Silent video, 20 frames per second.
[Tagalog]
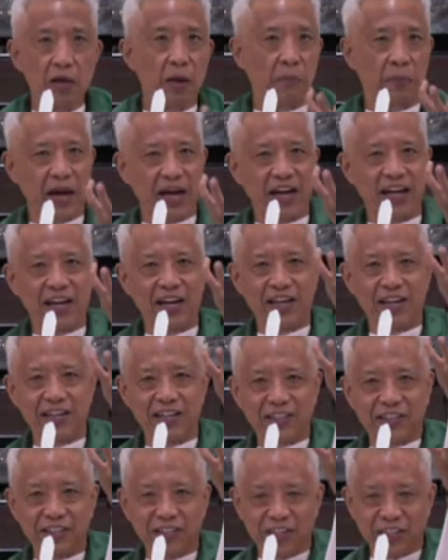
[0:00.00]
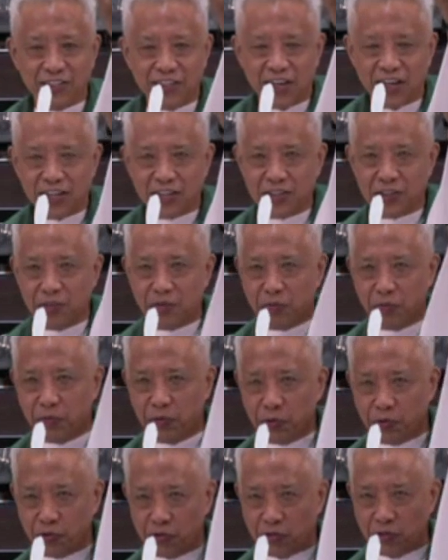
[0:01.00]
Parang tinataas yung
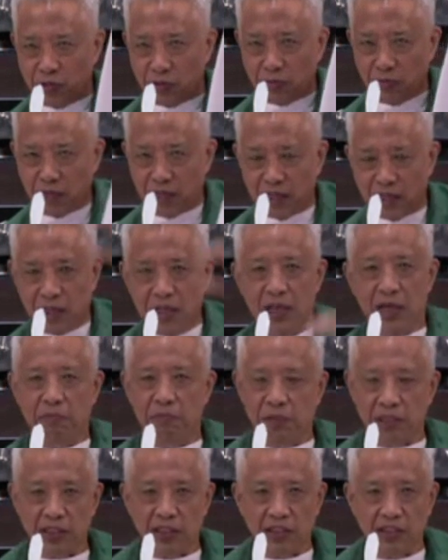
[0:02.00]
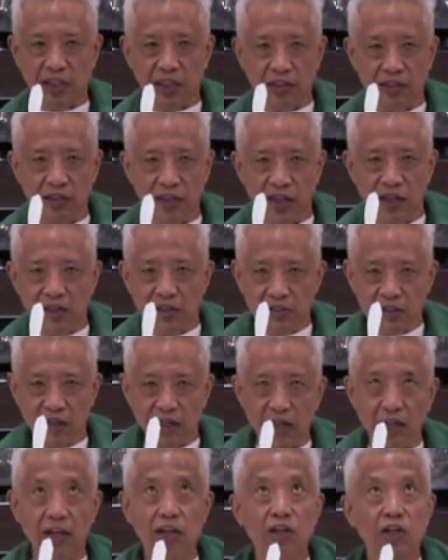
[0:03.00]
puso ng mga matatanda
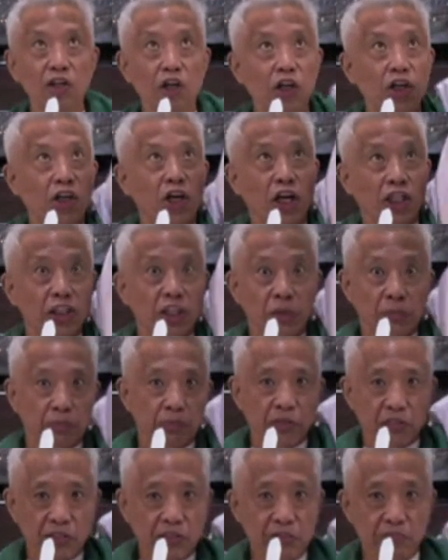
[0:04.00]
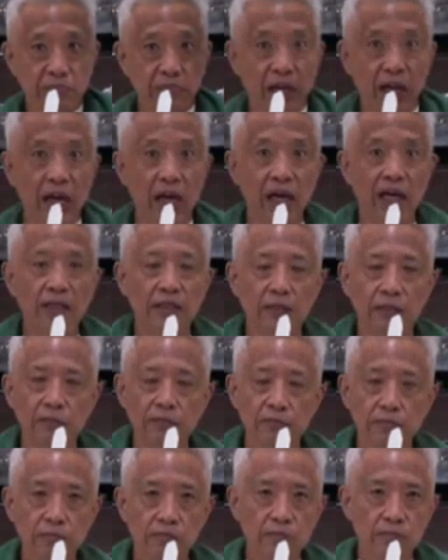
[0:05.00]
sa hanggang atip ng simbahan.
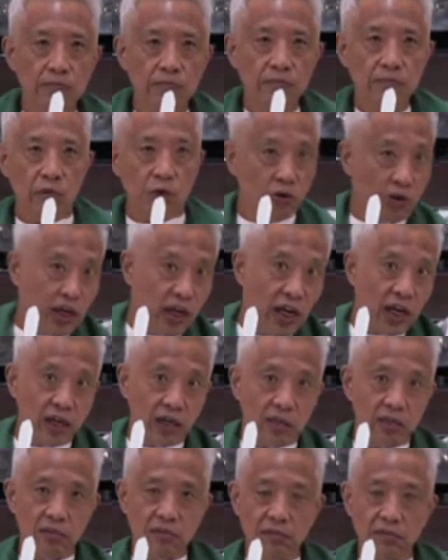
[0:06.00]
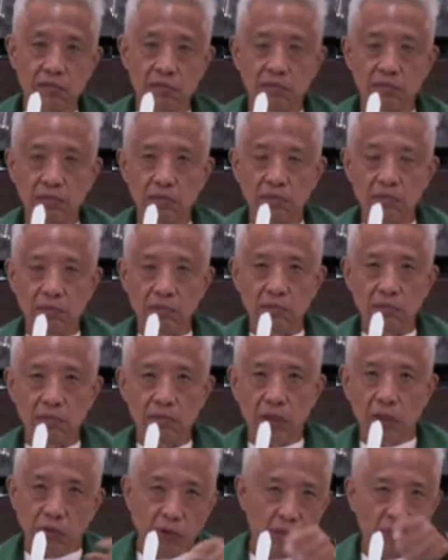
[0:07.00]
Okay lang.
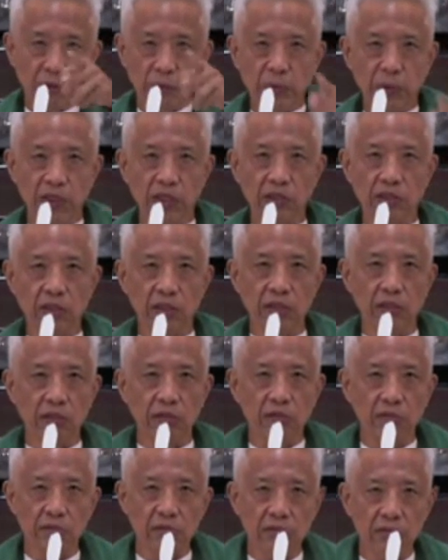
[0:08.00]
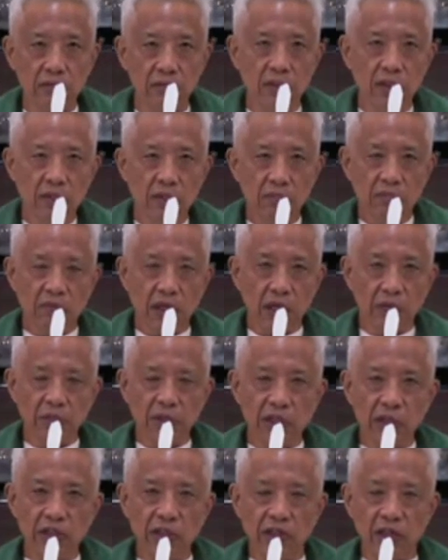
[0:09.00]
Eh, huwag mapilitin yung mga
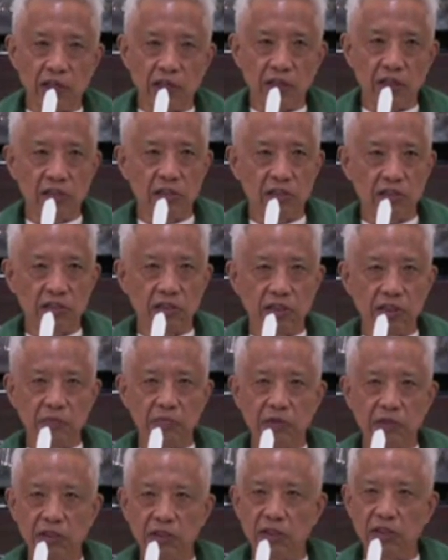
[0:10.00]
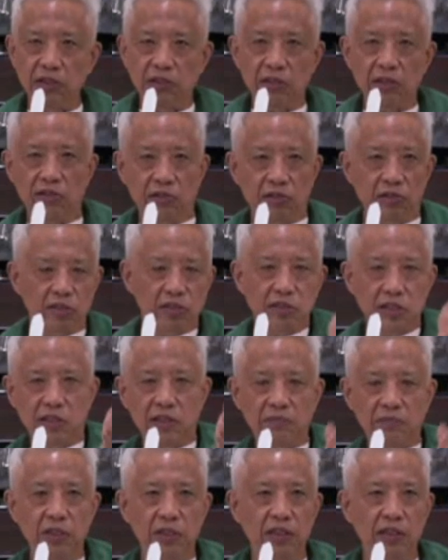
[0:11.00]
millennials at saka yung mga teenagers na
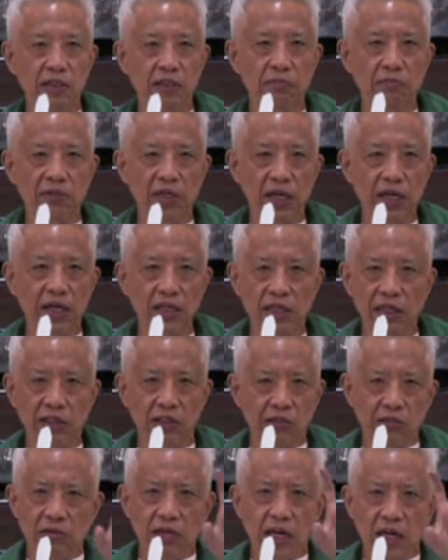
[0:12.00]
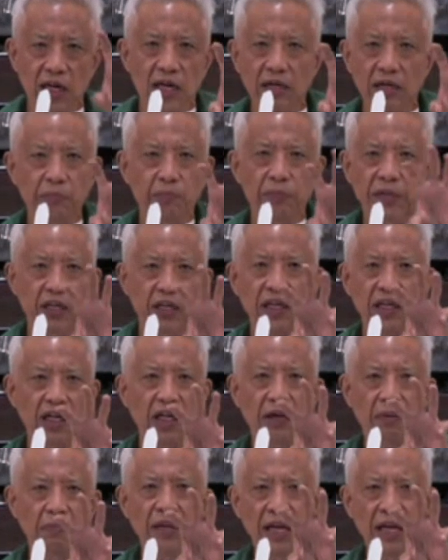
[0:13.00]
gamitin mo yan. At yun na lang ang
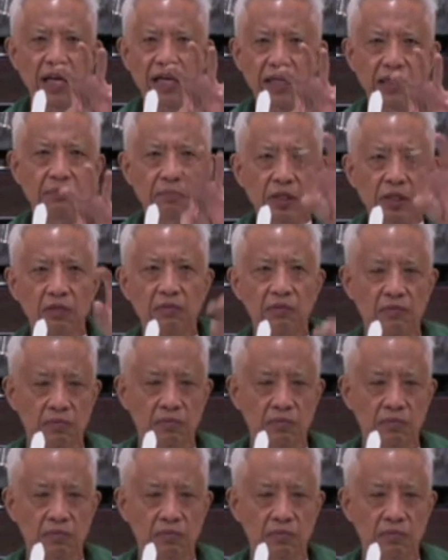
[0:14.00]
pinagkakaabalahan mo.